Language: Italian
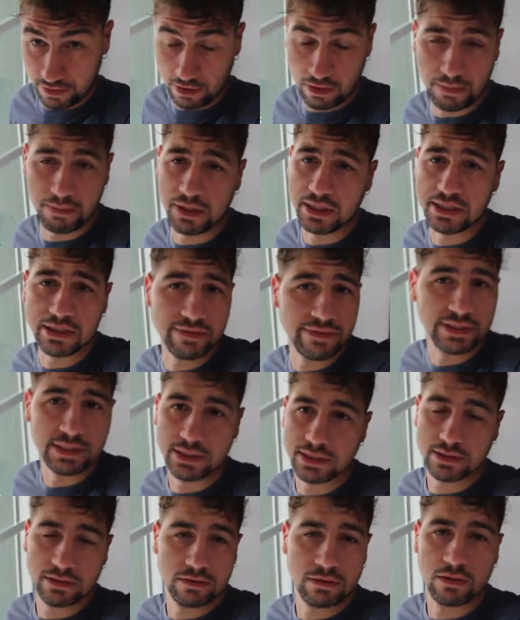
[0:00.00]
o
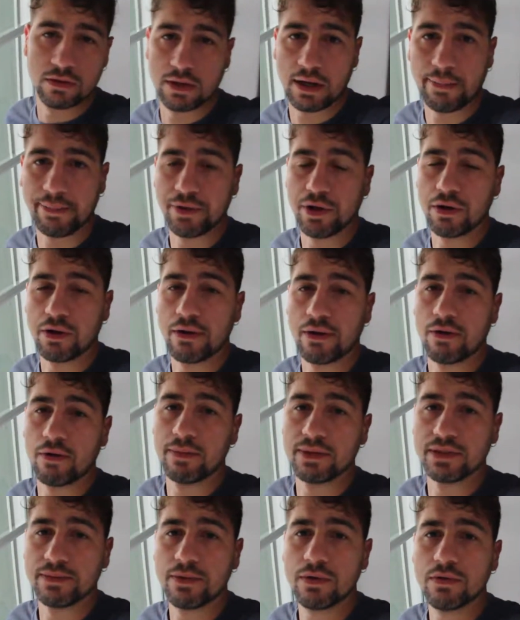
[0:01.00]
Plitvice, non ho capito ancora
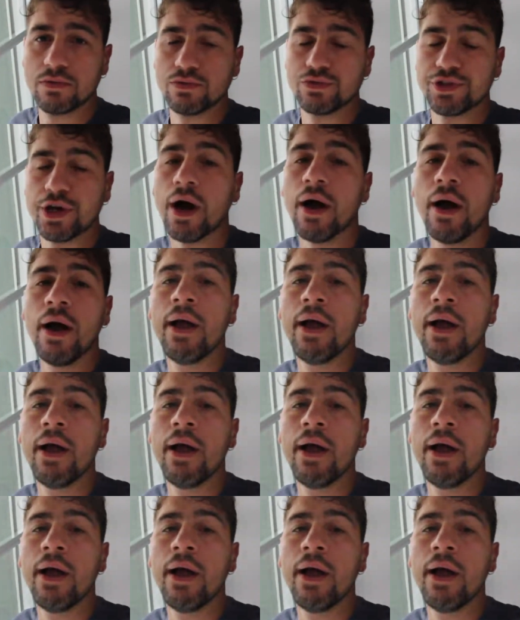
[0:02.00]
come si pronuncia.